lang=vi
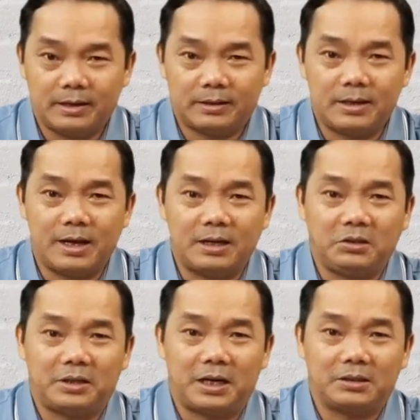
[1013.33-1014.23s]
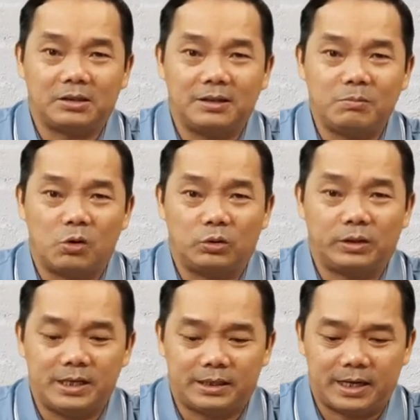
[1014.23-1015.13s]
Xin nhớ cho rằng là từ góc độ
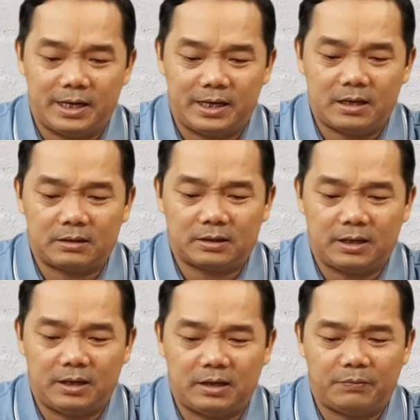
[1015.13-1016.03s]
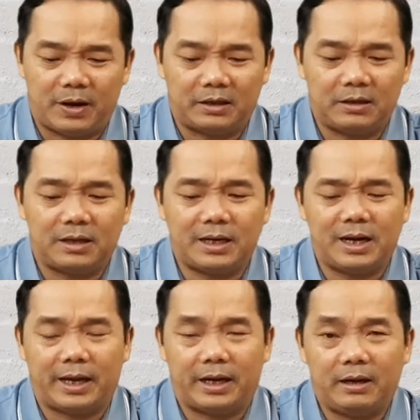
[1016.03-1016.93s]
tiên tri đó, thì cái phần Kinh
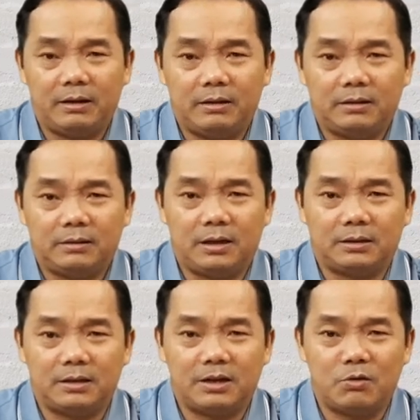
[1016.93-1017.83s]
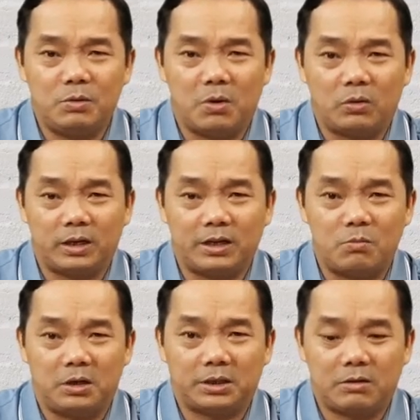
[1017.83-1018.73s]
Thánh này, tức là từ câu 11 đến
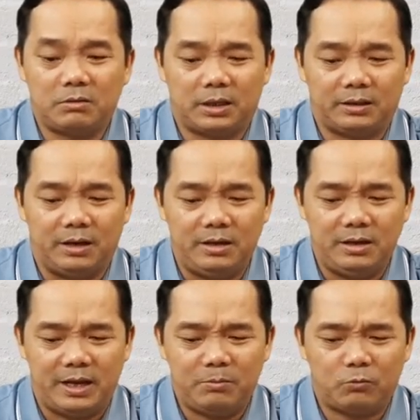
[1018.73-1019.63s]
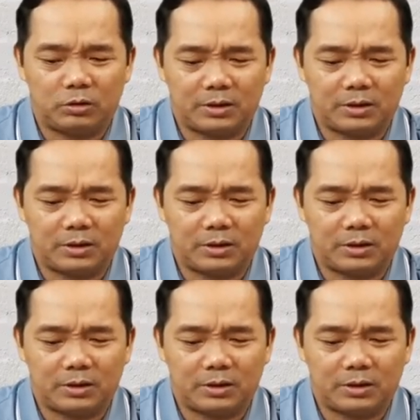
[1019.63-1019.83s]
câu 16 là đỉnh điểm của